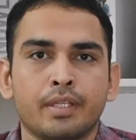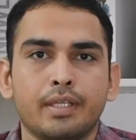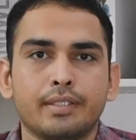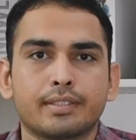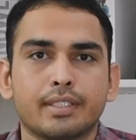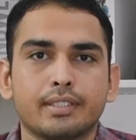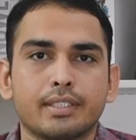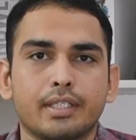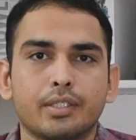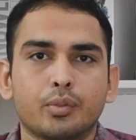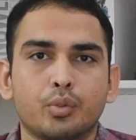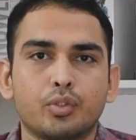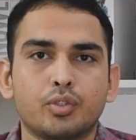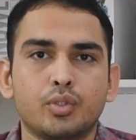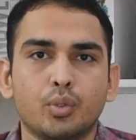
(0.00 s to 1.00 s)
इसके साथ
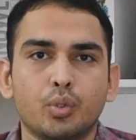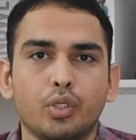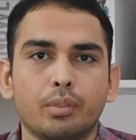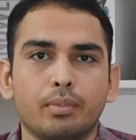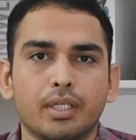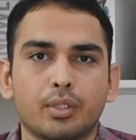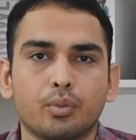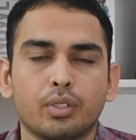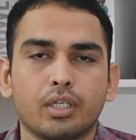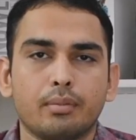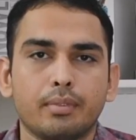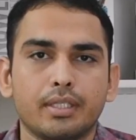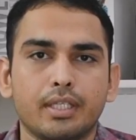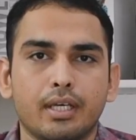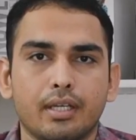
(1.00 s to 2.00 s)
कुछ ज़रूरी बातों का
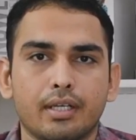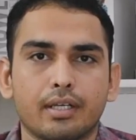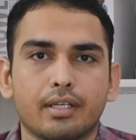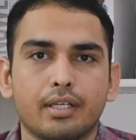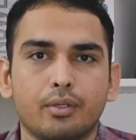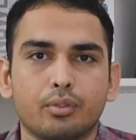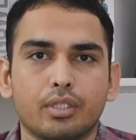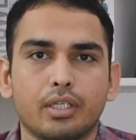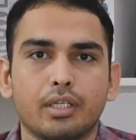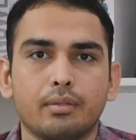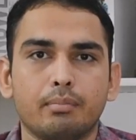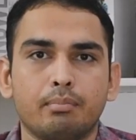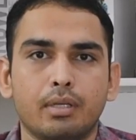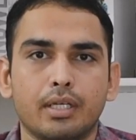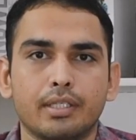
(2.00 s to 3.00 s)
हमें ध्यान रखना होता
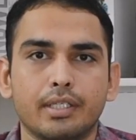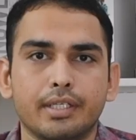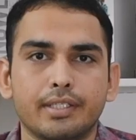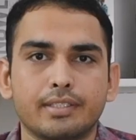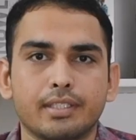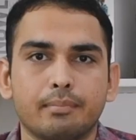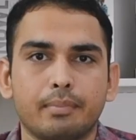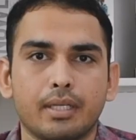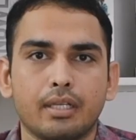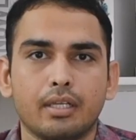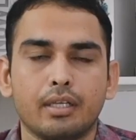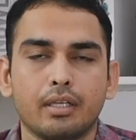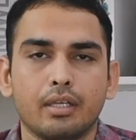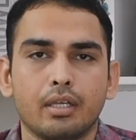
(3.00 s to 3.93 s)
है ब्लड देने से पहले